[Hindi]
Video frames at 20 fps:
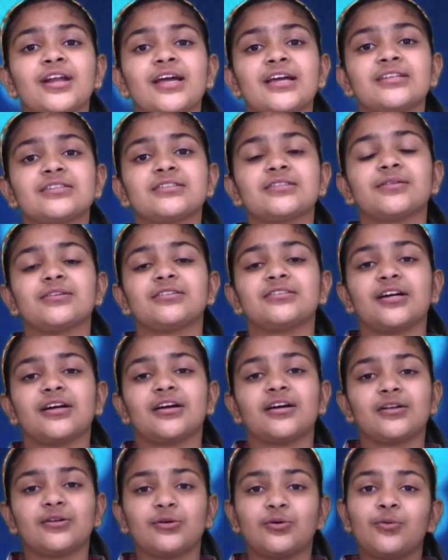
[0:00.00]
ना इस
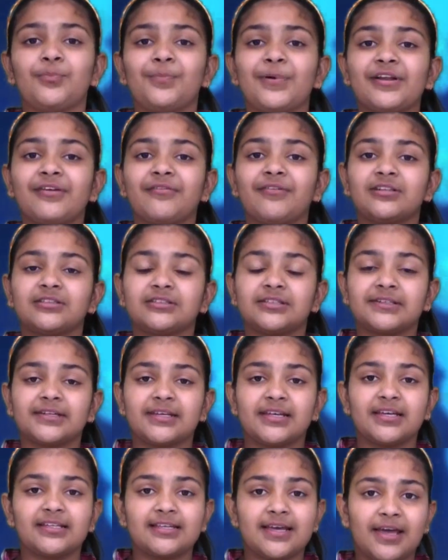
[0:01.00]
जंगल को
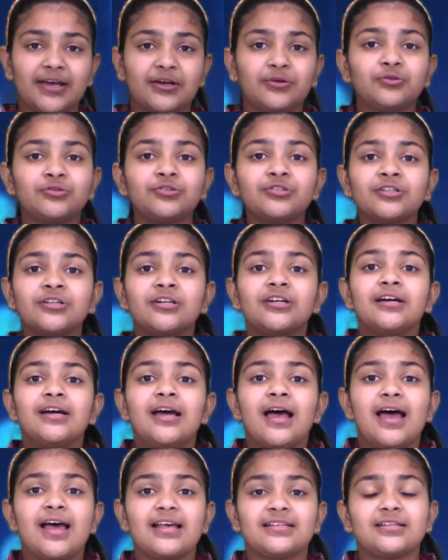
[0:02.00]
परिवर्तन किया जाए कुछ
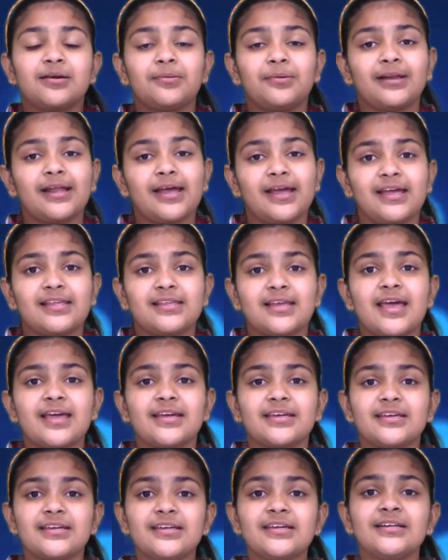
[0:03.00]
ऐसा बनाया
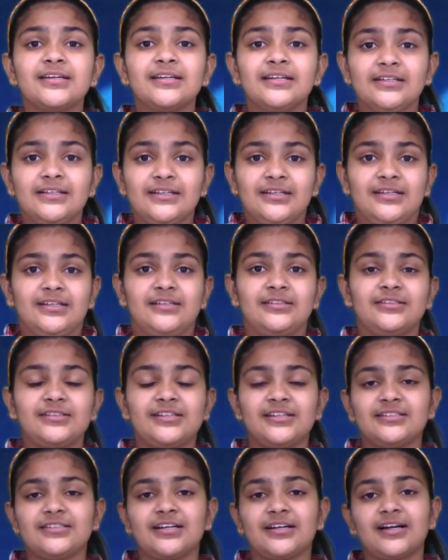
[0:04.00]
जाए कि
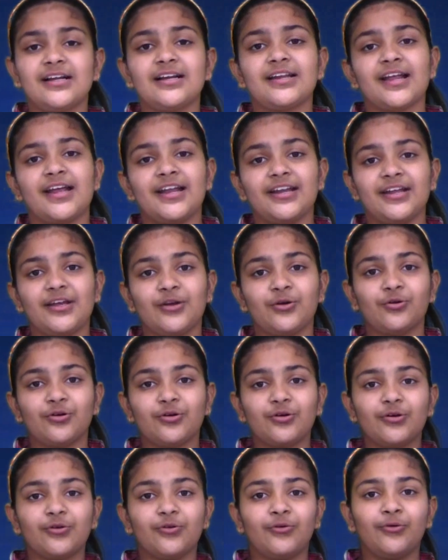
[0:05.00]
ये जंगल रहने
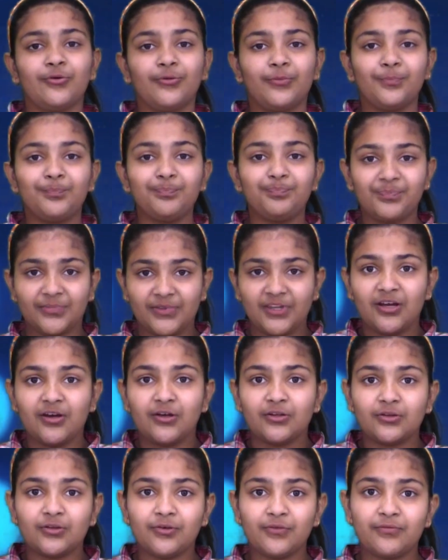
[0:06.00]
योग्य हो
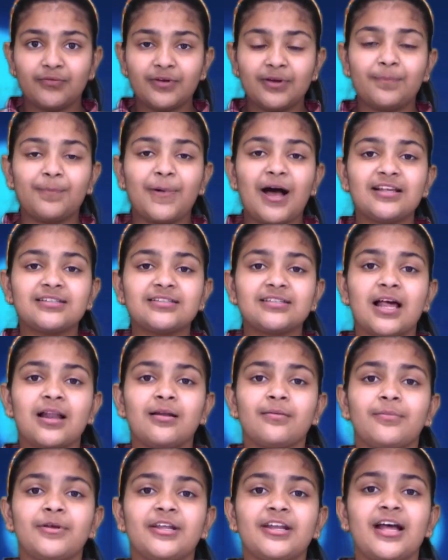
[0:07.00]
तो फिर पाँच
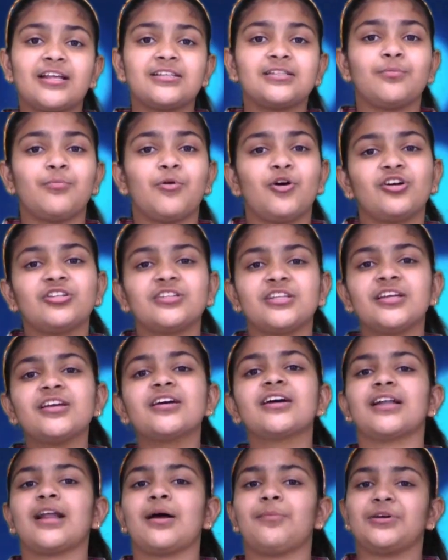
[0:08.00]
साल में राजा बहुत
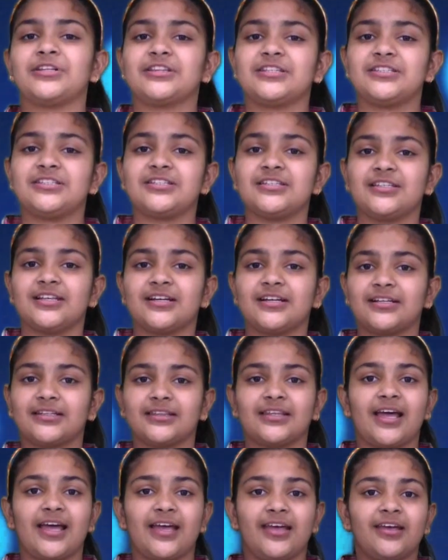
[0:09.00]
ही करामती चीज़ें
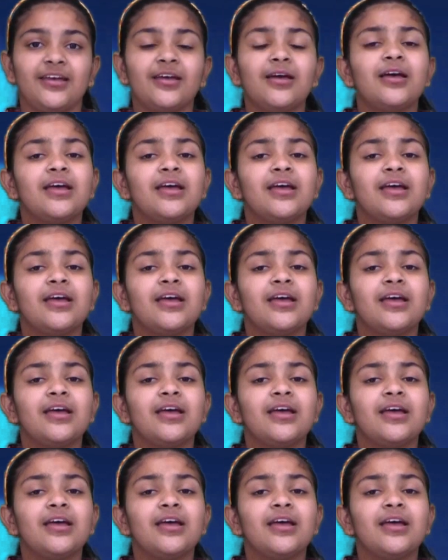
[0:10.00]
करता है